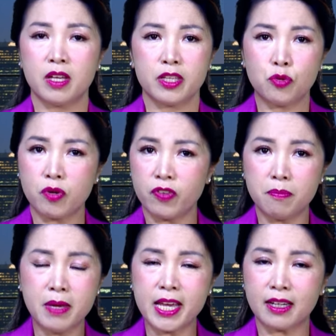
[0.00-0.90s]
Nhưng quý vị
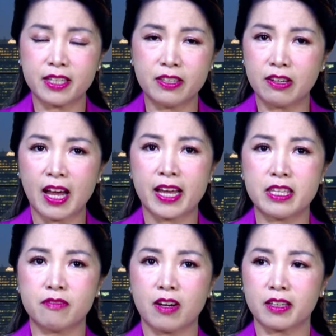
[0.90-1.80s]
biết là giữa hai
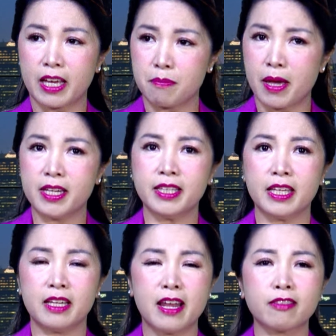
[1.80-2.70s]
nhân vật này, bà
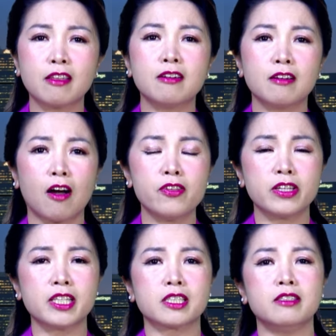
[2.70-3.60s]
Nikki đã từng có
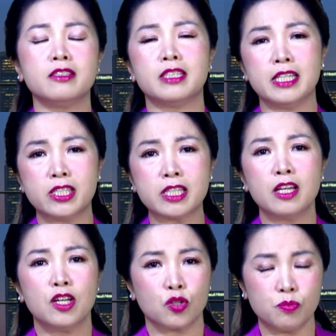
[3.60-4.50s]
những cái sự chỉ trích
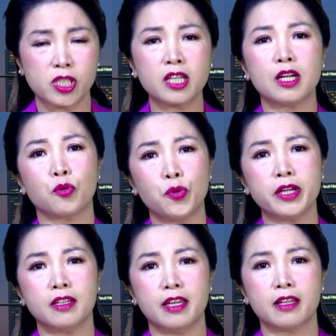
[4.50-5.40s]
cũng rất là
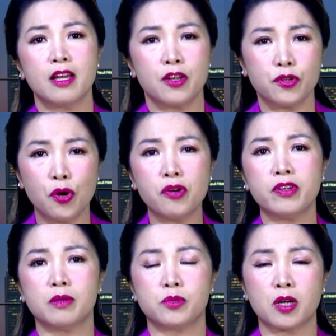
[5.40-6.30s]
quyết liệt đối
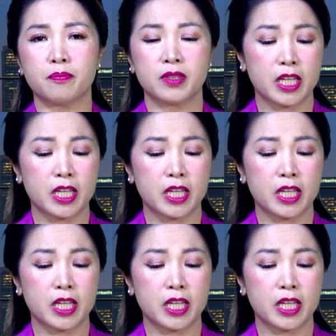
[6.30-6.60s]
với ông Trump.